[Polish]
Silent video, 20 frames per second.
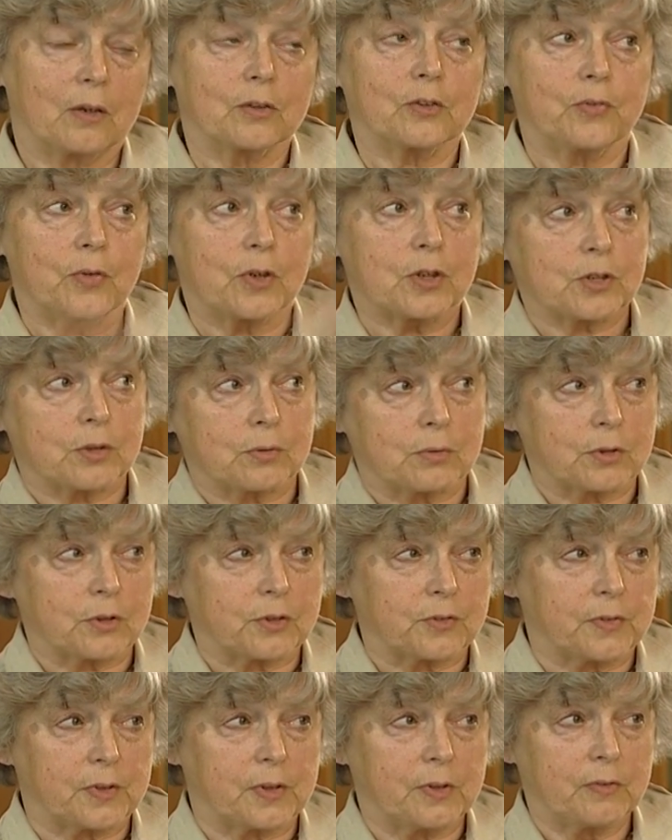otworzył
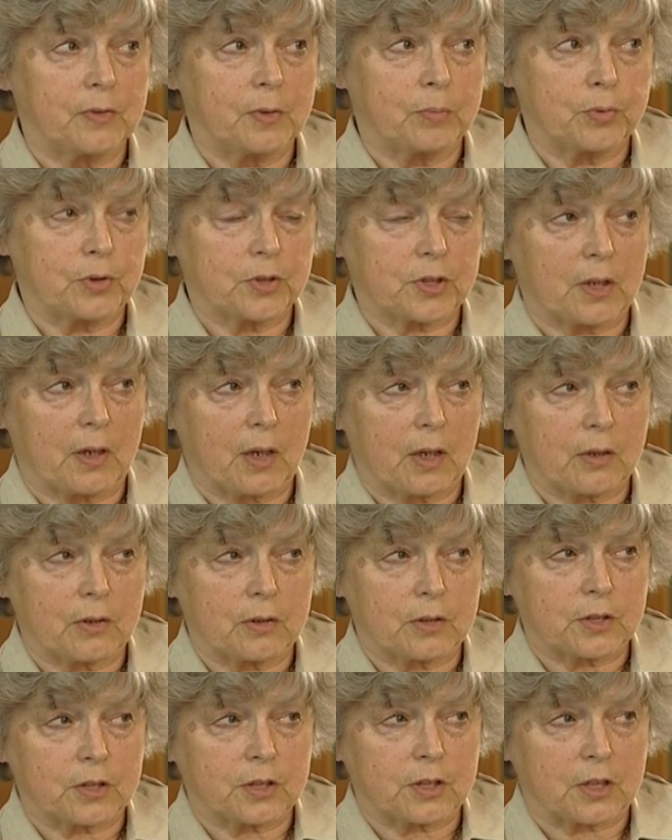drzwi, wypuszcza
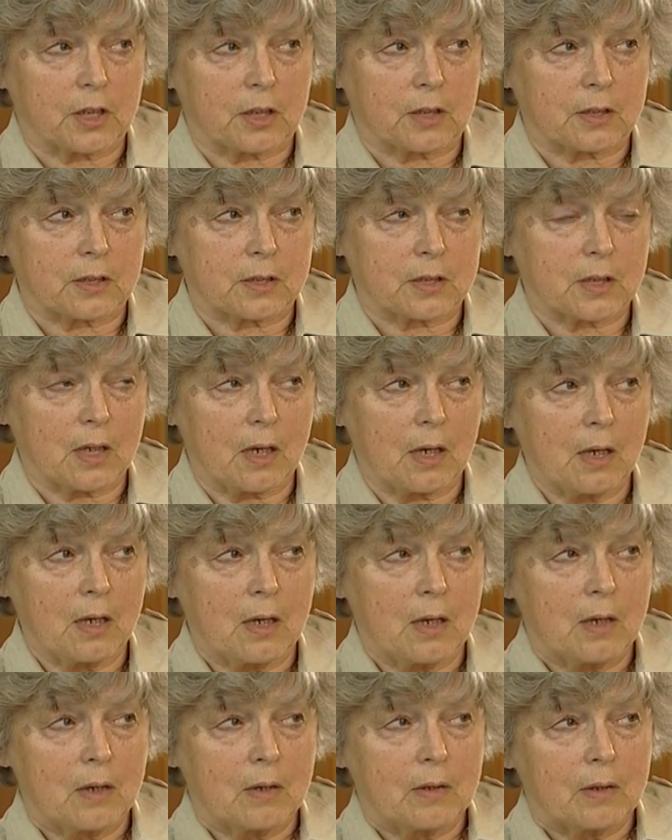jakiegoś księdza,
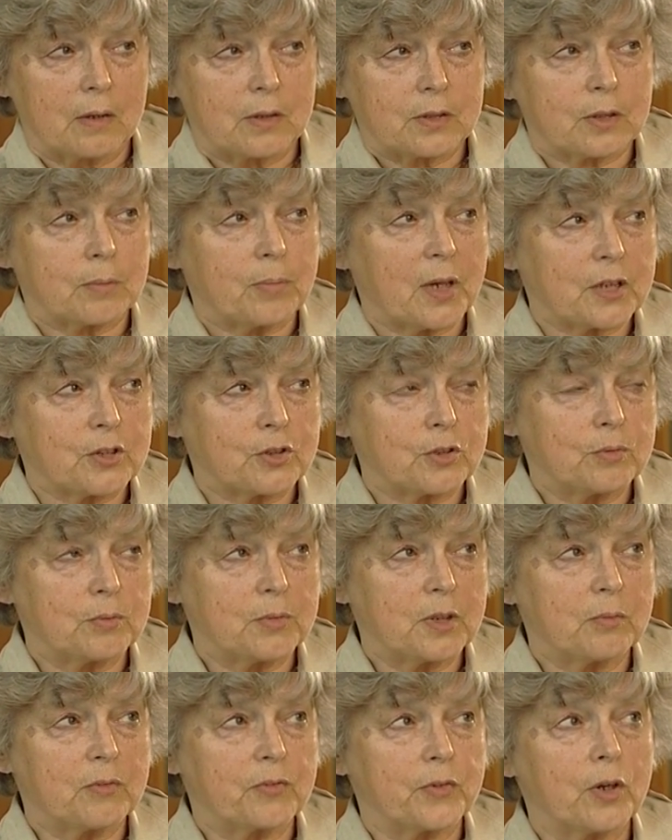zobaczył
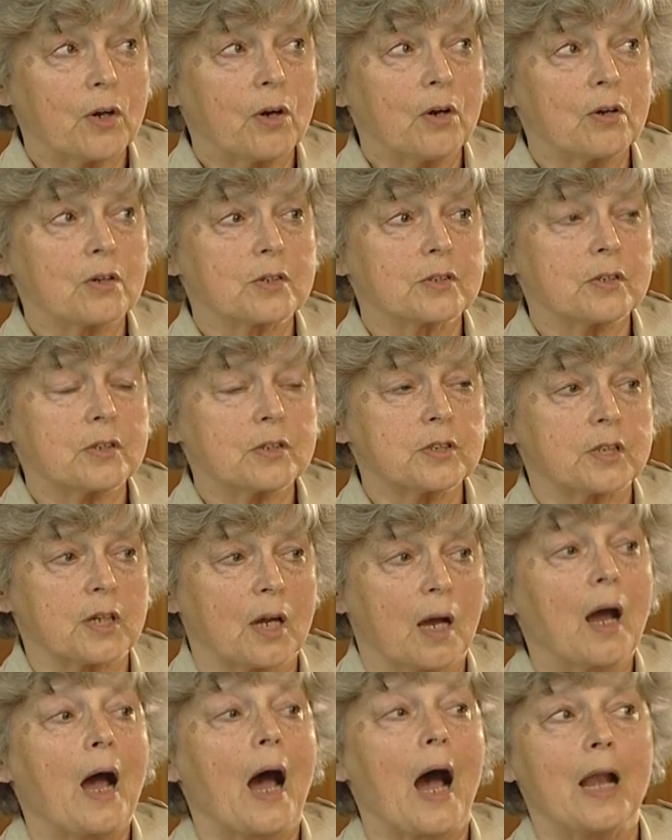mnie, mówi: O,
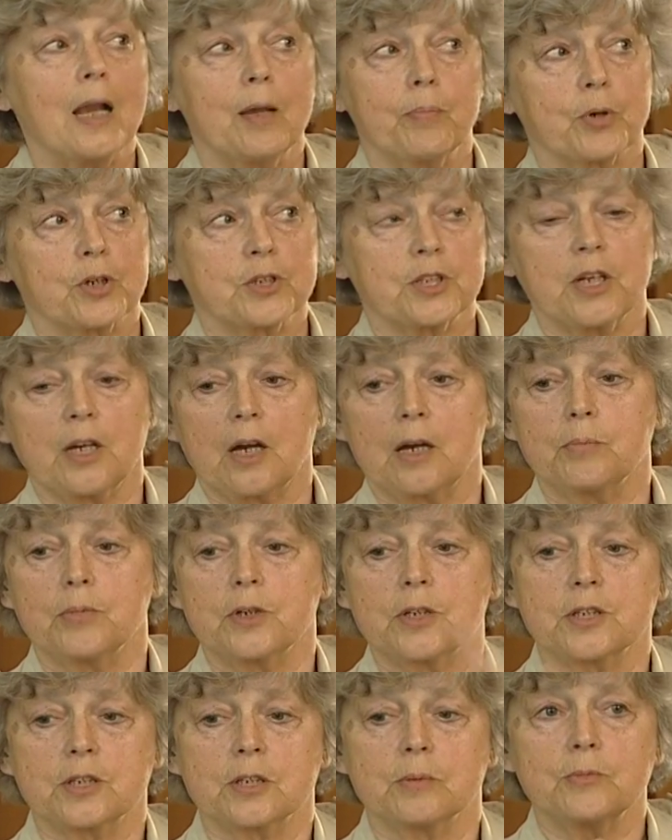Zosia, ale poczekaj,
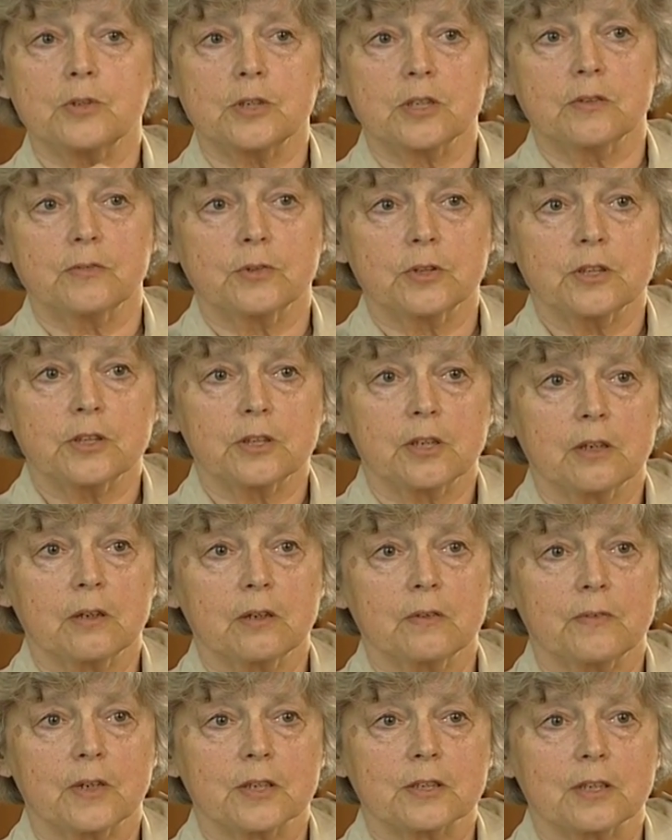bo jeszcze muszę wziąć
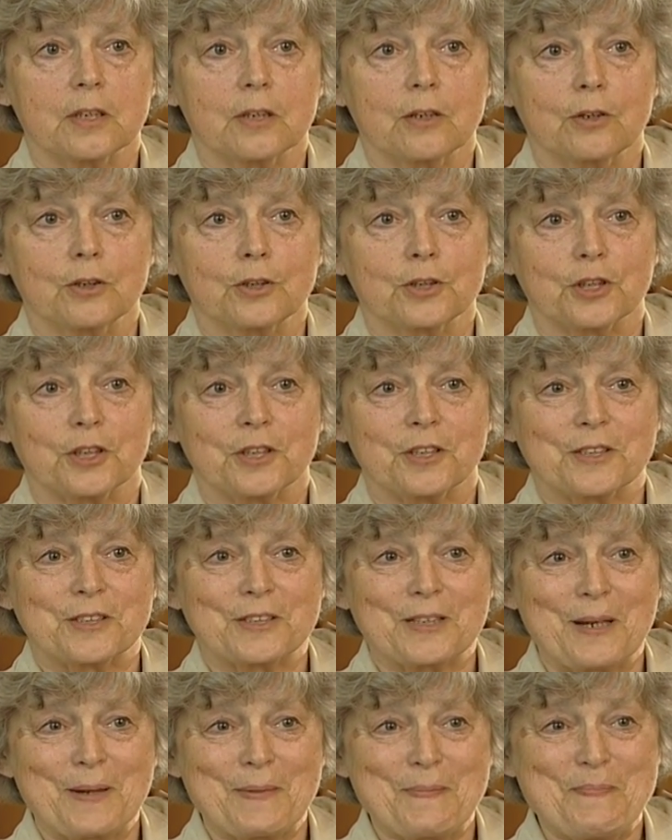tego ważnego księdza.